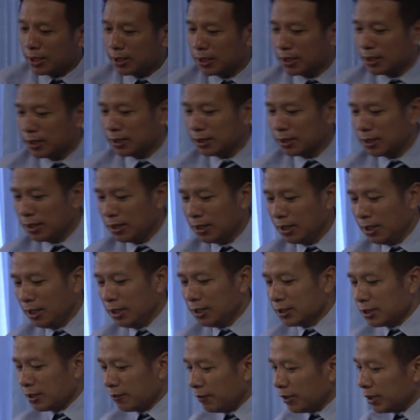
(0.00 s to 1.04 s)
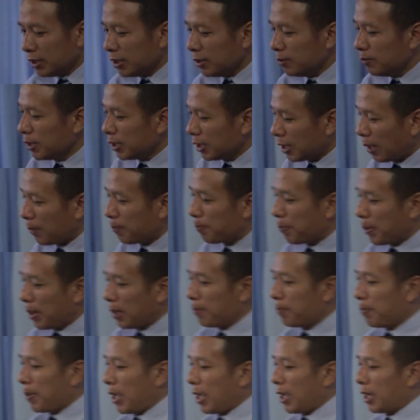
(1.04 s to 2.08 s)
อย่างหนึ่งชีวิตที่มีการเปลี่
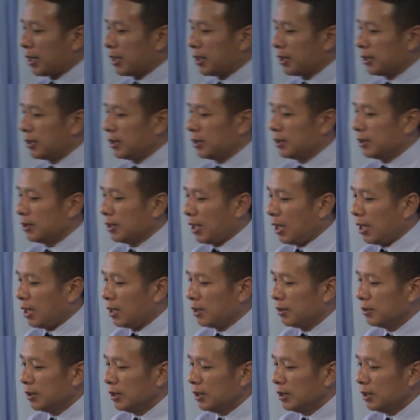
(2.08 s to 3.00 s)
ยนแปลงนะ